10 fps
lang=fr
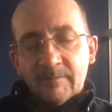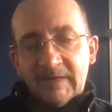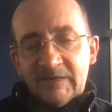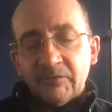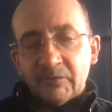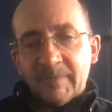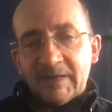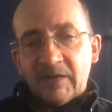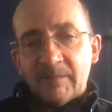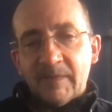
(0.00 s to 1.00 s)
Mais dans ce
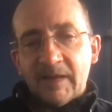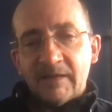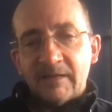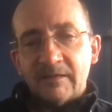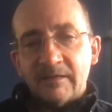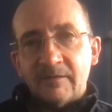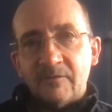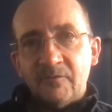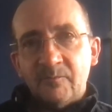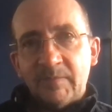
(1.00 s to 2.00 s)
panorama,
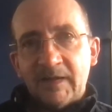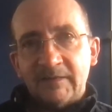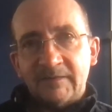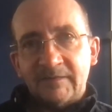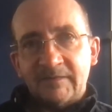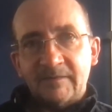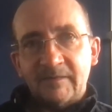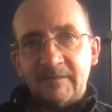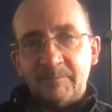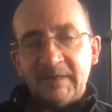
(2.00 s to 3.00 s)
une place
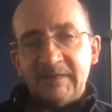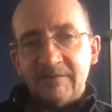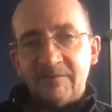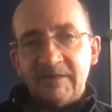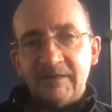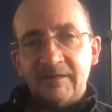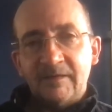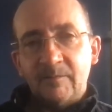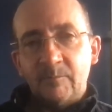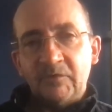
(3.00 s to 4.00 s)
spécifique
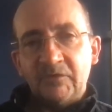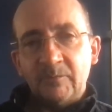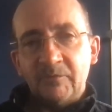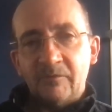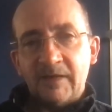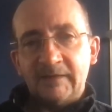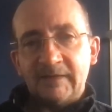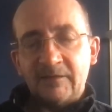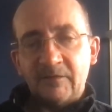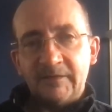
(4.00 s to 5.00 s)
me semble devoir
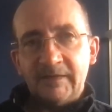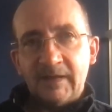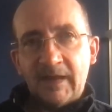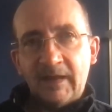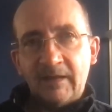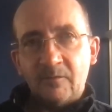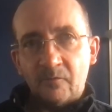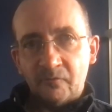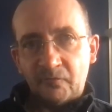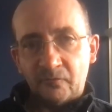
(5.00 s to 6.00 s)
être accordée à
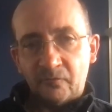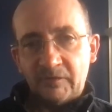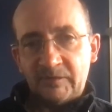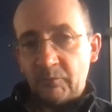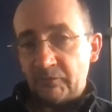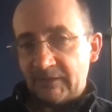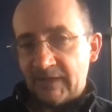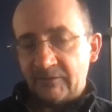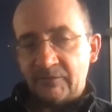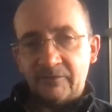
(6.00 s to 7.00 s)
Rousseau. C'est pour
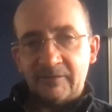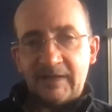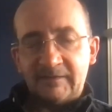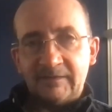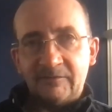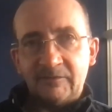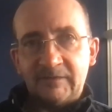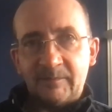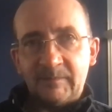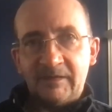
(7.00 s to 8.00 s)
cela que l'article se
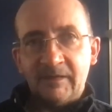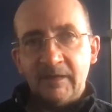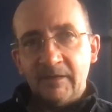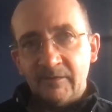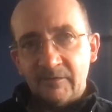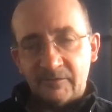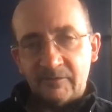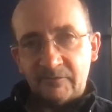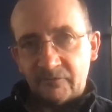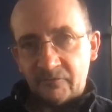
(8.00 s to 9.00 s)
termine euh,
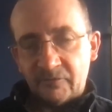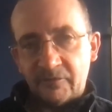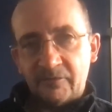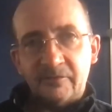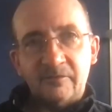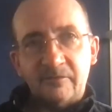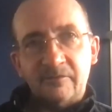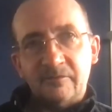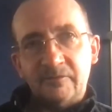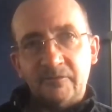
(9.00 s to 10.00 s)
sur euh,
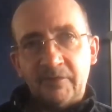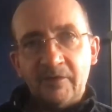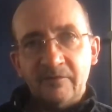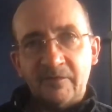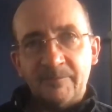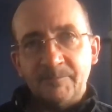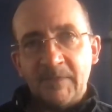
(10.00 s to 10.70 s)
son œuvre.